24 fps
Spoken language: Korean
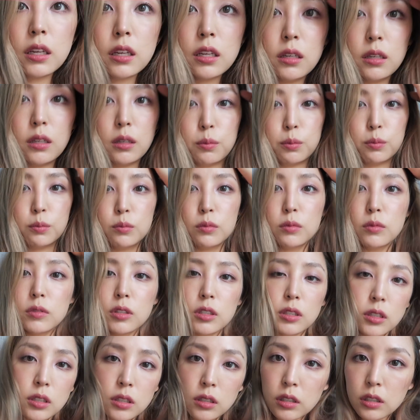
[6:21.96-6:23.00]
이
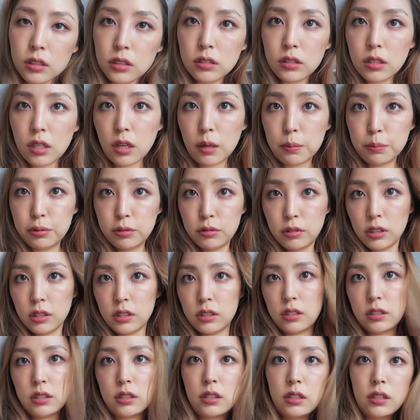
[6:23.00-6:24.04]
제가
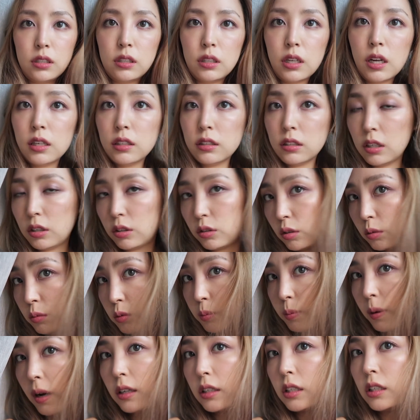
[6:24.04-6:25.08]
브릿지 할 때
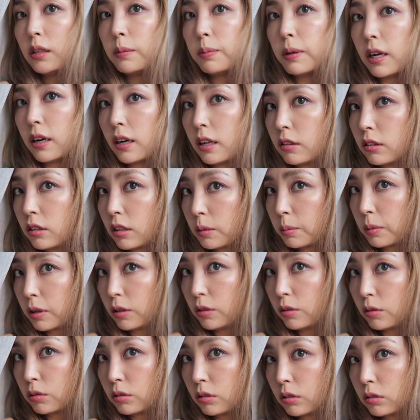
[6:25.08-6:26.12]
너무 많이
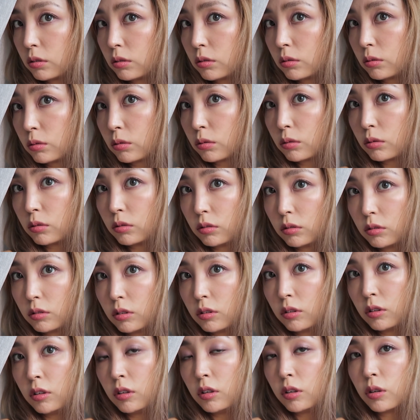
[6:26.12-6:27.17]
발랐나봐요. 그래서
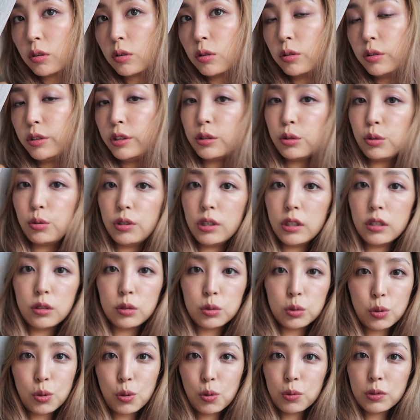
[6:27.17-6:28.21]
거의
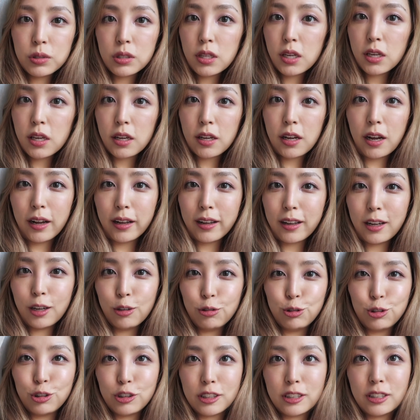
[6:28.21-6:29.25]
뒤에는 초록색에
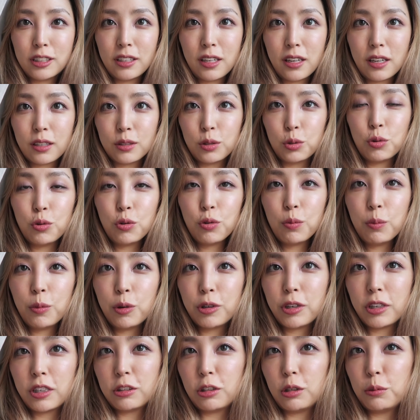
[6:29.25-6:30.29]
가까운 그냥
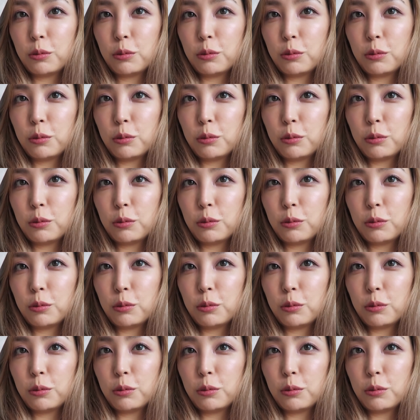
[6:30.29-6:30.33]
초록머리가